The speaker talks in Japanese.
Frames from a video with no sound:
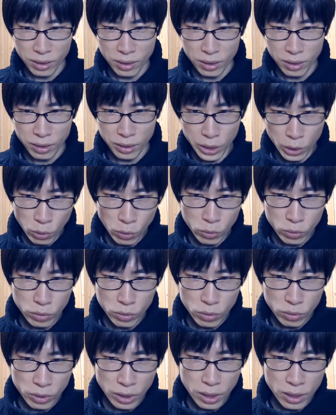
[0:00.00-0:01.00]
日本
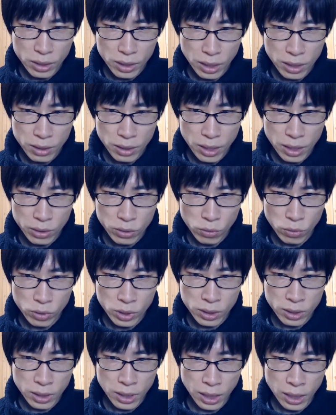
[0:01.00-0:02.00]
の経済成長
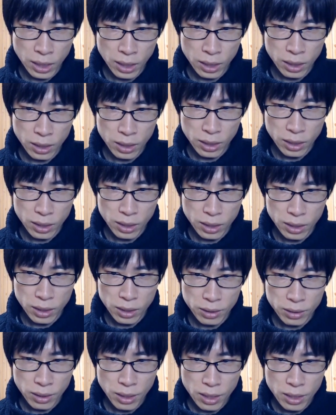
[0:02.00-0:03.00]
率が
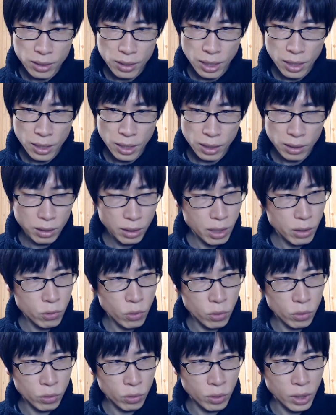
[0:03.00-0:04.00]
経済発展
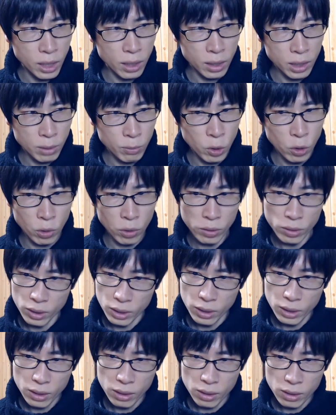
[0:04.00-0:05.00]
国の中でも
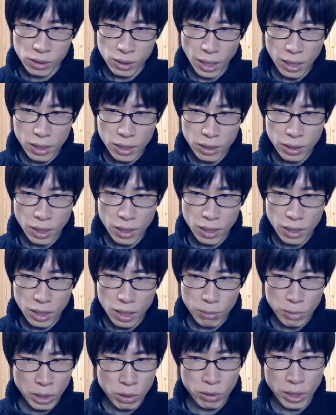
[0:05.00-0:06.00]
最低
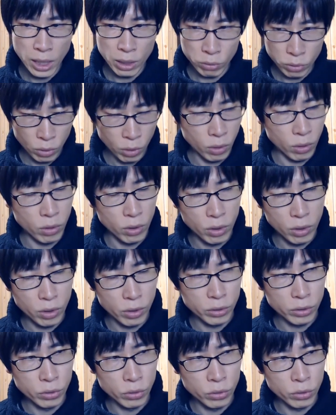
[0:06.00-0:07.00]
レベルであると
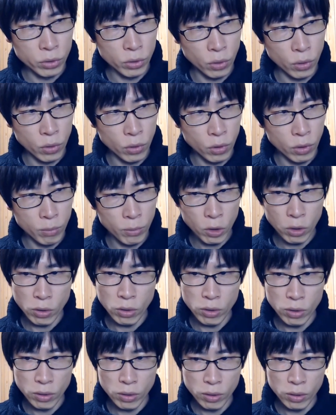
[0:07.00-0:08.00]
いう情報も
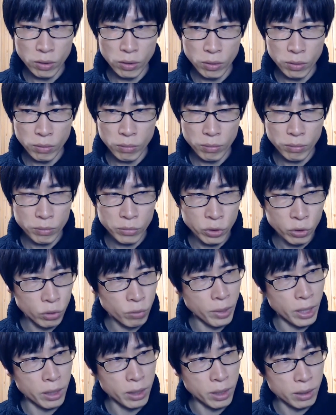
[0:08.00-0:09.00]
有
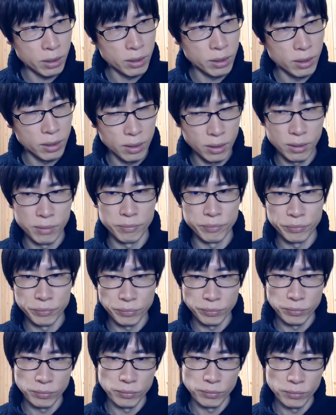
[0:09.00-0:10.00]
名です。
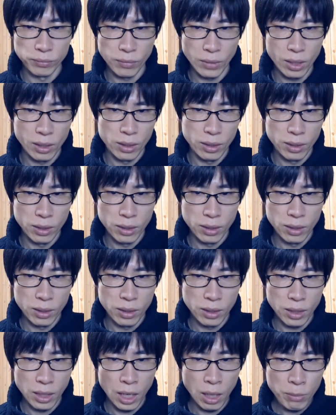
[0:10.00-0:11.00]

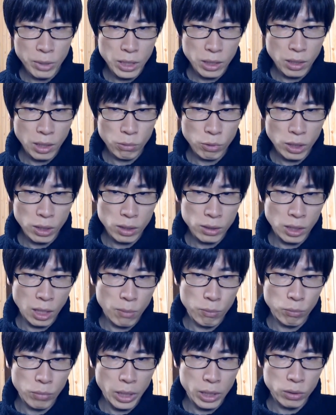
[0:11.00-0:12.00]
アメリカは
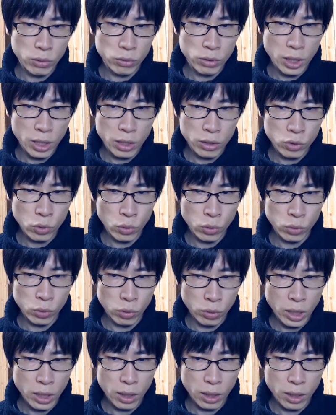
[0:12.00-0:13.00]
3倍の成長を遂
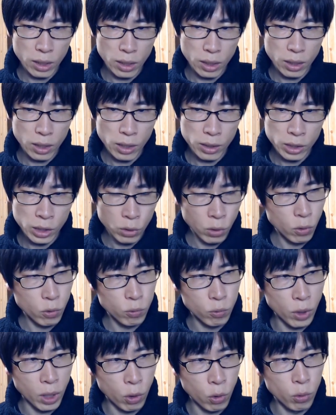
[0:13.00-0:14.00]
げ、日本
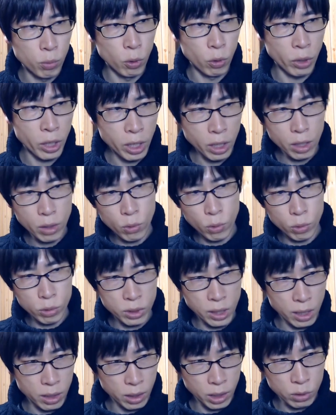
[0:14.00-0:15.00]
はほぼ平行
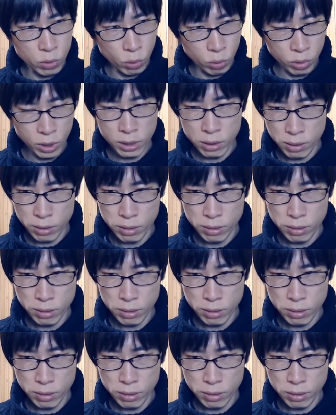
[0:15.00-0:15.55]
線だそうです。